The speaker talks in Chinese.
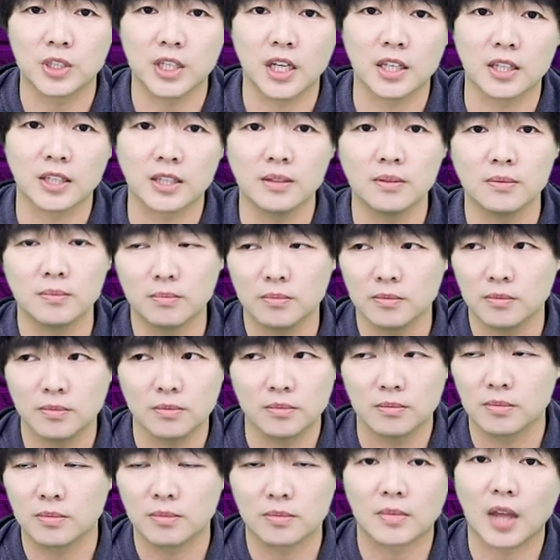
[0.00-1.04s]
前
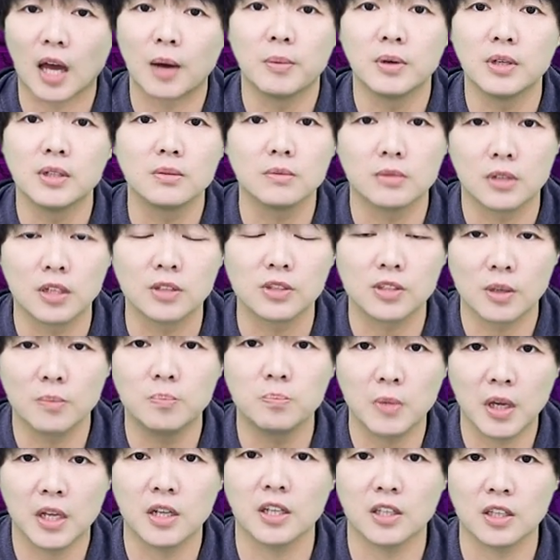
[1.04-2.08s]
他们人生
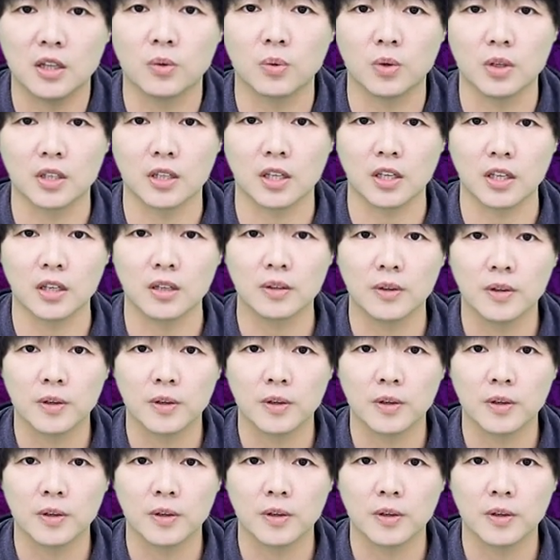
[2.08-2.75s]
面临的问题。